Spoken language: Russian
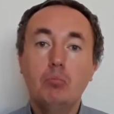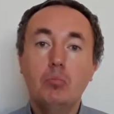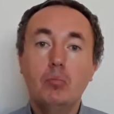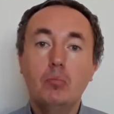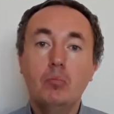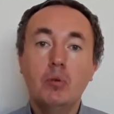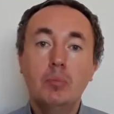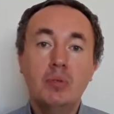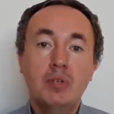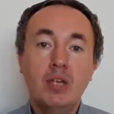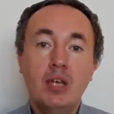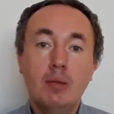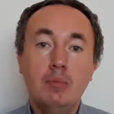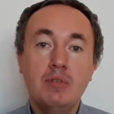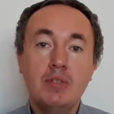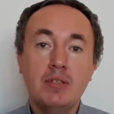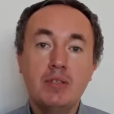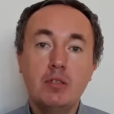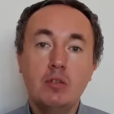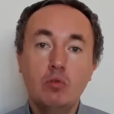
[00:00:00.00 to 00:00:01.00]
мы
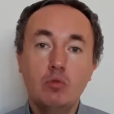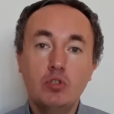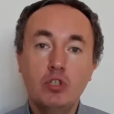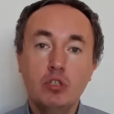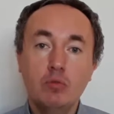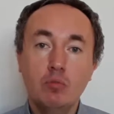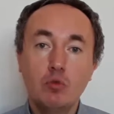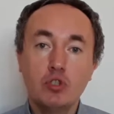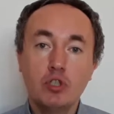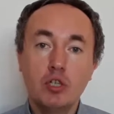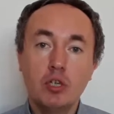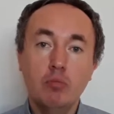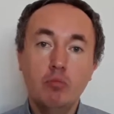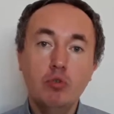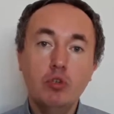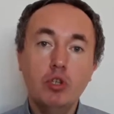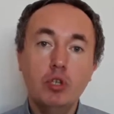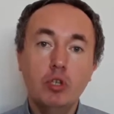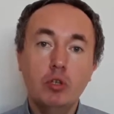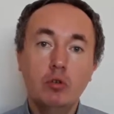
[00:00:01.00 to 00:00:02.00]
пытаемся загрузить мозг
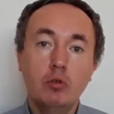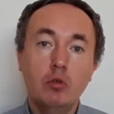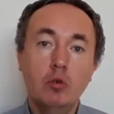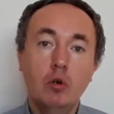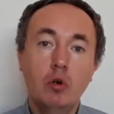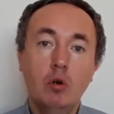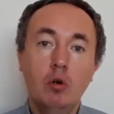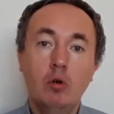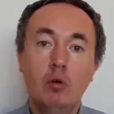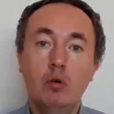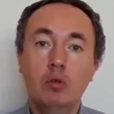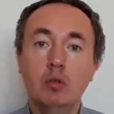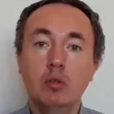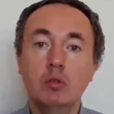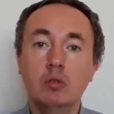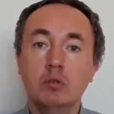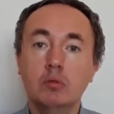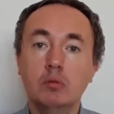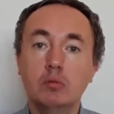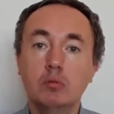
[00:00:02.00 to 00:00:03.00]
работой, то
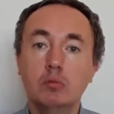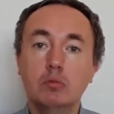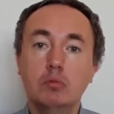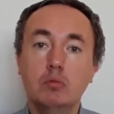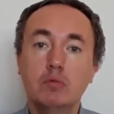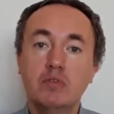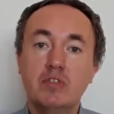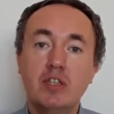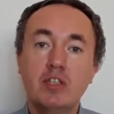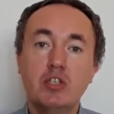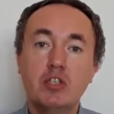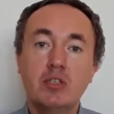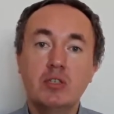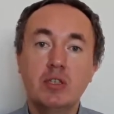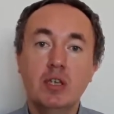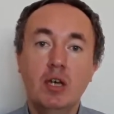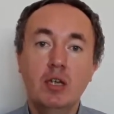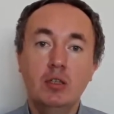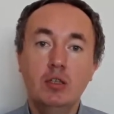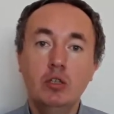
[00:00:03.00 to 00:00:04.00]
он
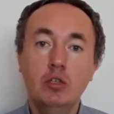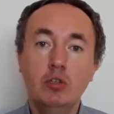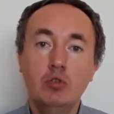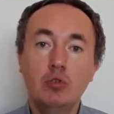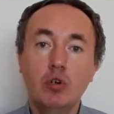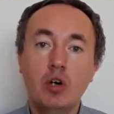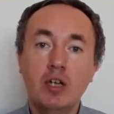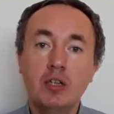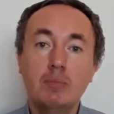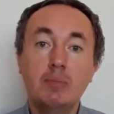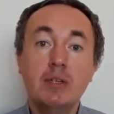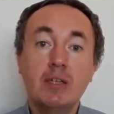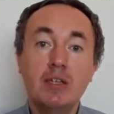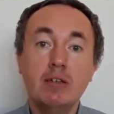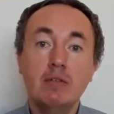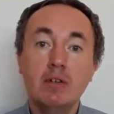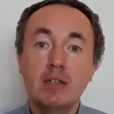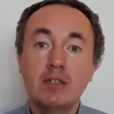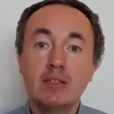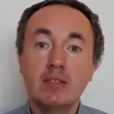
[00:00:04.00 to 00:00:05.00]
всячески от нее
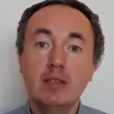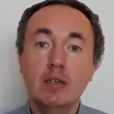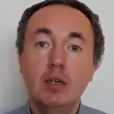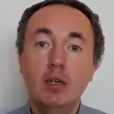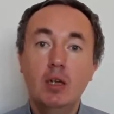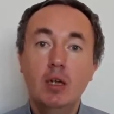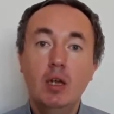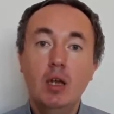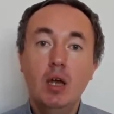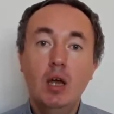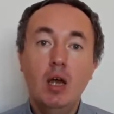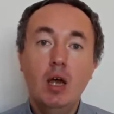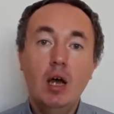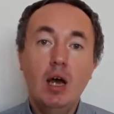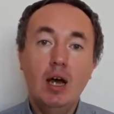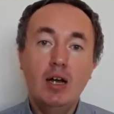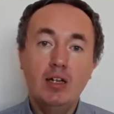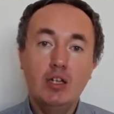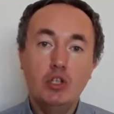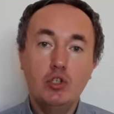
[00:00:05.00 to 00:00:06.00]
отбрыкивается.
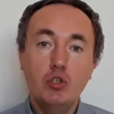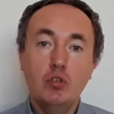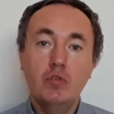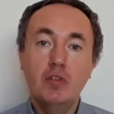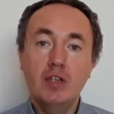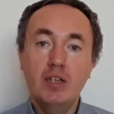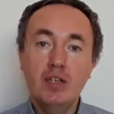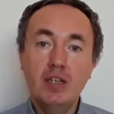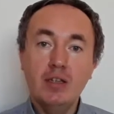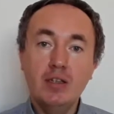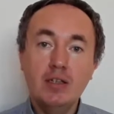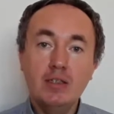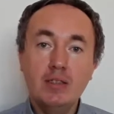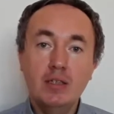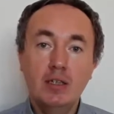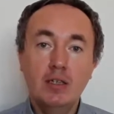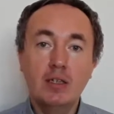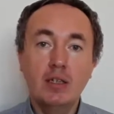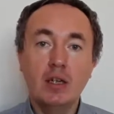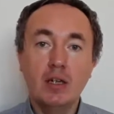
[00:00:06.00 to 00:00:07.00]
А расчет
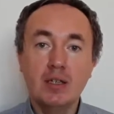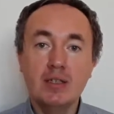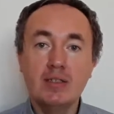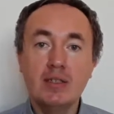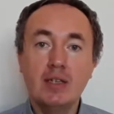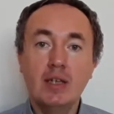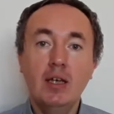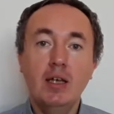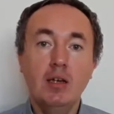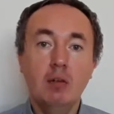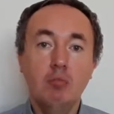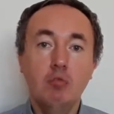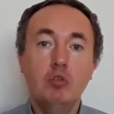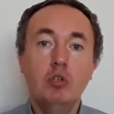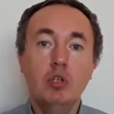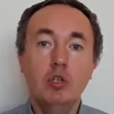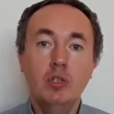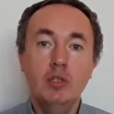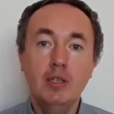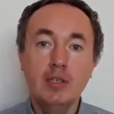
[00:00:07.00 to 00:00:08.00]
вероятности это как раз такая
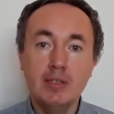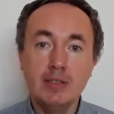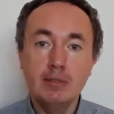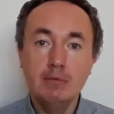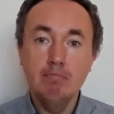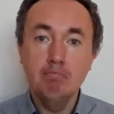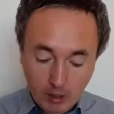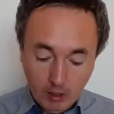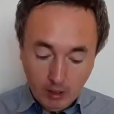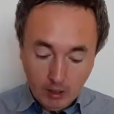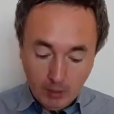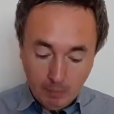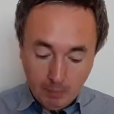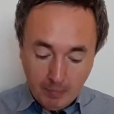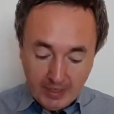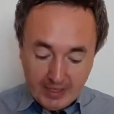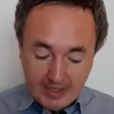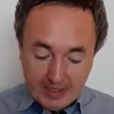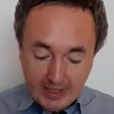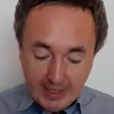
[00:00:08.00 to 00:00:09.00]
работа и есть. А,
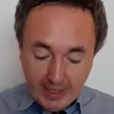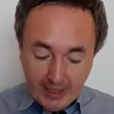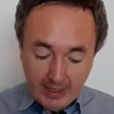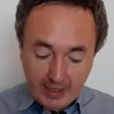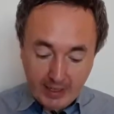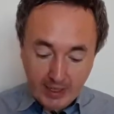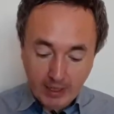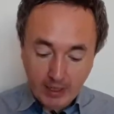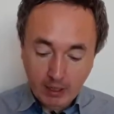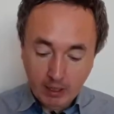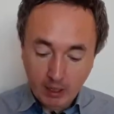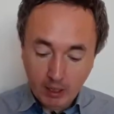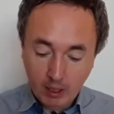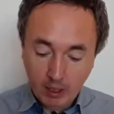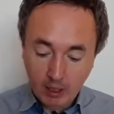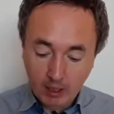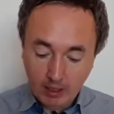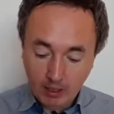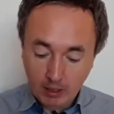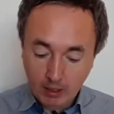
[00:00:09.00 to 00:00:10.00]
последняя
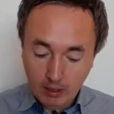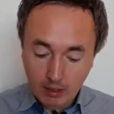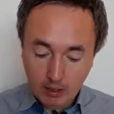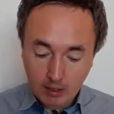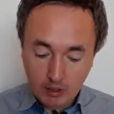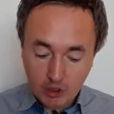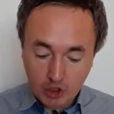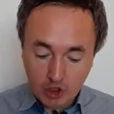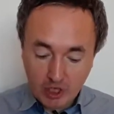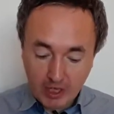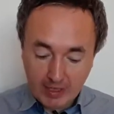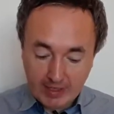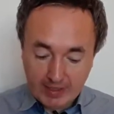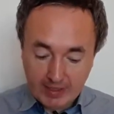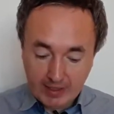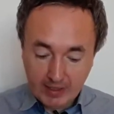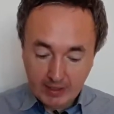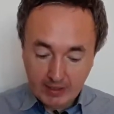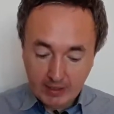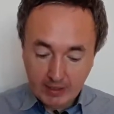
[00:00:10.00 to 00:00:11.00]
а,
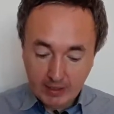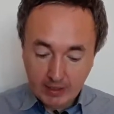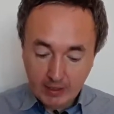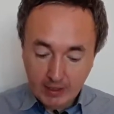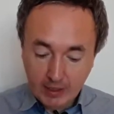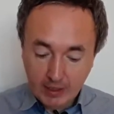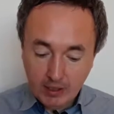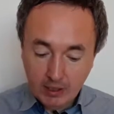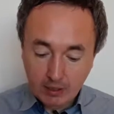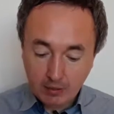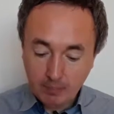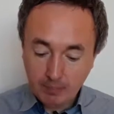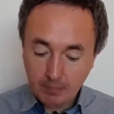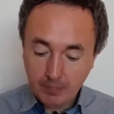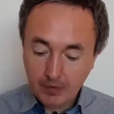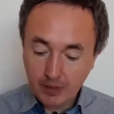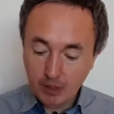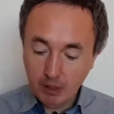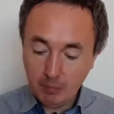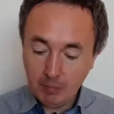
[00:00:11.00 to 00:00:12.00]
часть этой книги
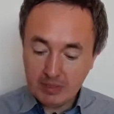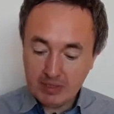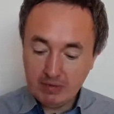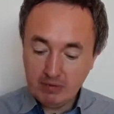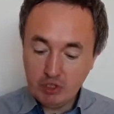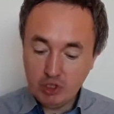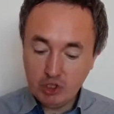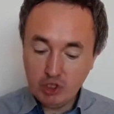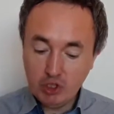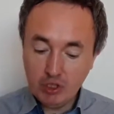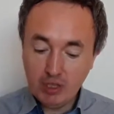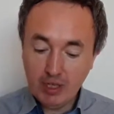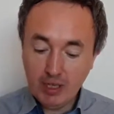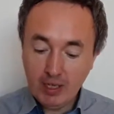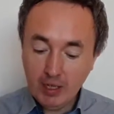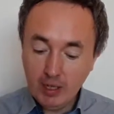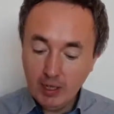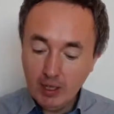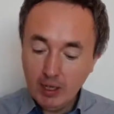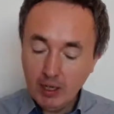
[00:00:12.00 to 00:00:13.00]
а,
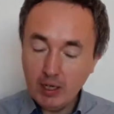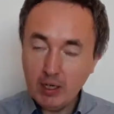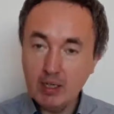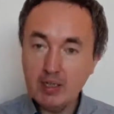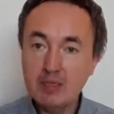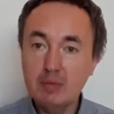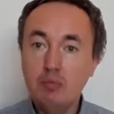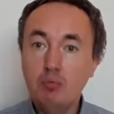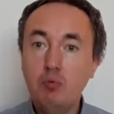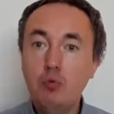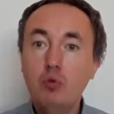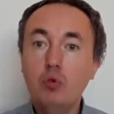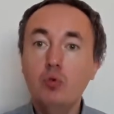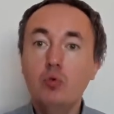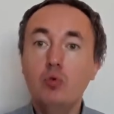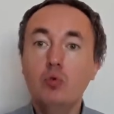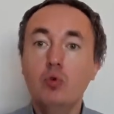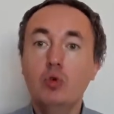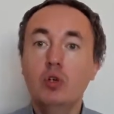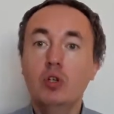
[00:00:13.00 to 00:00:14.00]
посвящена
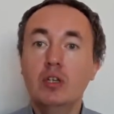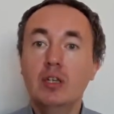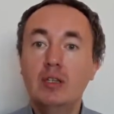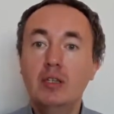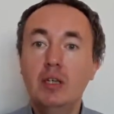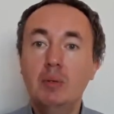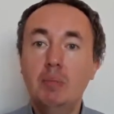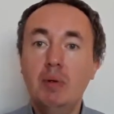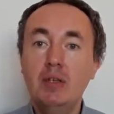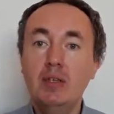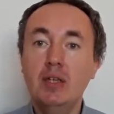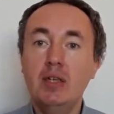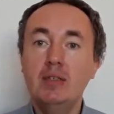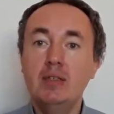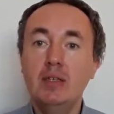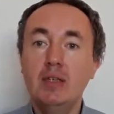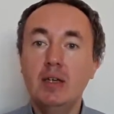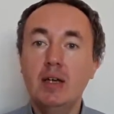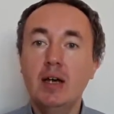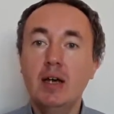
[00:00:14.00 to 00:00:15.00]
разбору таких
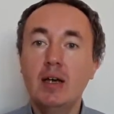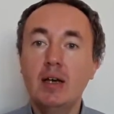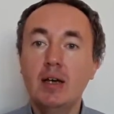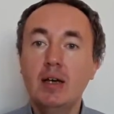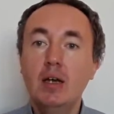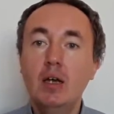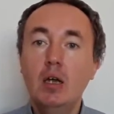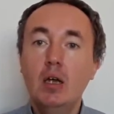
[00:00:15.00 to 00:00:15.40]
понятий, как